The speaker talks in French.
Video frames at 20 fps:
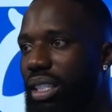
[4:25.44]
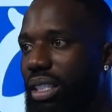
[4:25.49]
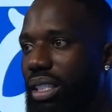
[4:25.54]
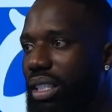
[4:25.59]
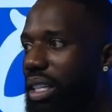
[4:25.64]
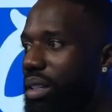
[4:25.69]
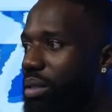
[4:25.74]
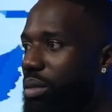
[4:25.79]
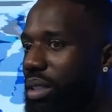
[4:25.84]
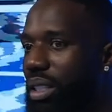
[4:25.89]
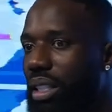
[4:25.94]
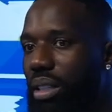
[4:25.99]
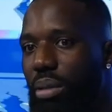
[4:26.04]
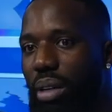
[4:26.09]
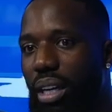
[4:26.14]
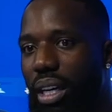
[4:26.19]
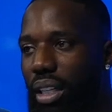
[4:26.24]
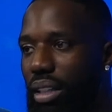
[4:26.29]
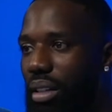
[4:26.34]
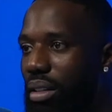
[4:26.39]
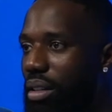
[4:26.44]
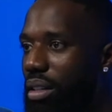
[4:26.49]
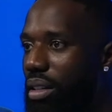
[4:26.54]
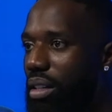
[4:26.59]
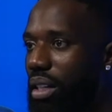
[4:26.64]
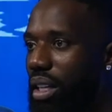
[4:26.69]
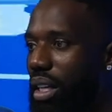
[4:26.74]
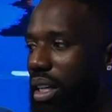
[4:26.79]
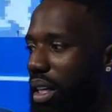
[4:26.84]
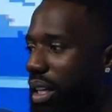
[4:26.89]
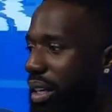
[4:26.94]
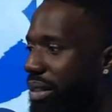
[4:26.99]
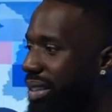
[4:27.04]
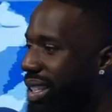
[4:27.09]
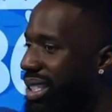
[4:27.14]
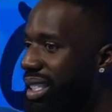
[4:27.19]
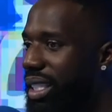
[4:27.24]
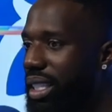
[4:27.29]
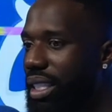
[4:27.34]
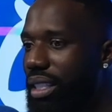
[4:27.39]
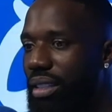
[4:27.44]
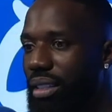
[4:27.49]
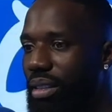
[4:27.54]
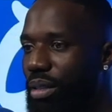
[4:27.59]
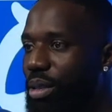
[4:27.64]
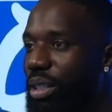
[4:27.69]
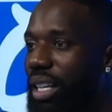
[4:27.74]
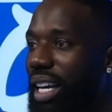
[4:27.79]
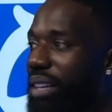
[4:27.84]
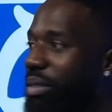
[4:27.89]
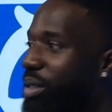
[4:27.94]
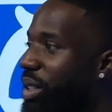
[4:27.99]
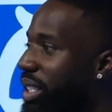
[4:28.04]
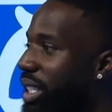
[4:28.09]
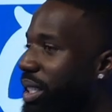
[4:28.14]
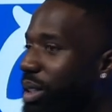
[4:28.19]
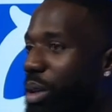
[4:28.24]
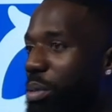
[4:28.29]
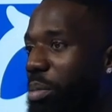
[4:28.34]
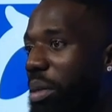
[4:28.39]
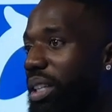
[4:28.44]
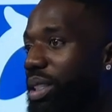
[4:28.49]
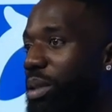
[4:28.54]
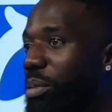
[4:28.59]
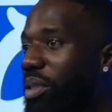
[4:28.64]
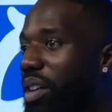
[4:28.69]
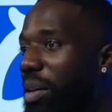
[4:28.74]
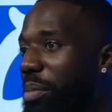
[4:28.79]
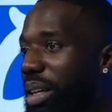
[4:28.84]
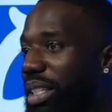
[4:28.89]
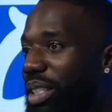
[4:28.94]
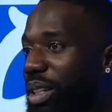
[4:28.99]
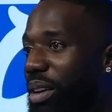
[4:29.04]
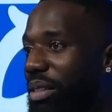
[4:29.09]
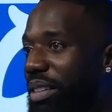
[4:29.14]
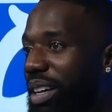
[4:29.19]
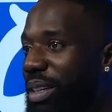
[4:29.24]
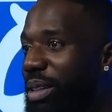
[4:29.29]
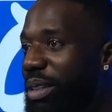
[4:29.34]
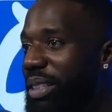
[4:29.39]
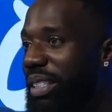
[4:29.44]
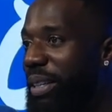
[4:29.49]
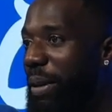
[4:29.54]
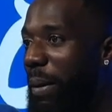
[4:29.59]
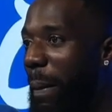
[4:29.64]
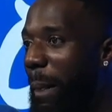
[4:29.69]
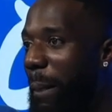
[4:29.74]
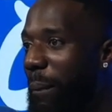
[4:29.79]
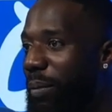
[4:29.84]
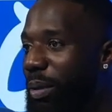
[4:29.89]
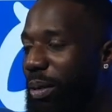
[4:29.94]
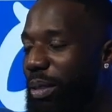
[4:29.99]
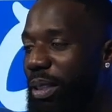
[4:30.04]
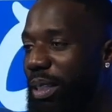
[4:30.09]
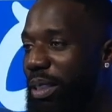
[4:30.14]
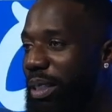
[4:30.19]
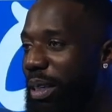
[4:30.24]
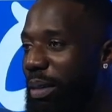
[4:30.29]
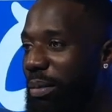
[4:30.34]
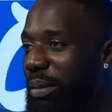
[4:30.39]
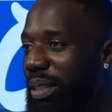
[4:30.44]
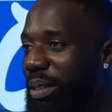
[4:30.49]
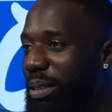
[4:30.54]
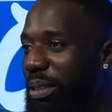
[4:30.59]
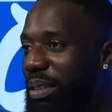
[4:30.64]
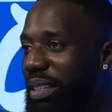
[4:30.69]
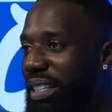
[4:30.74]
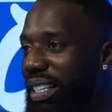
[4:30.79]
Tu sais, on se dit, ouais, non, mm. vas-y, euh, on arrive dans un truc, par exemple, on va partir en vacances, tous ah ensemble et tout.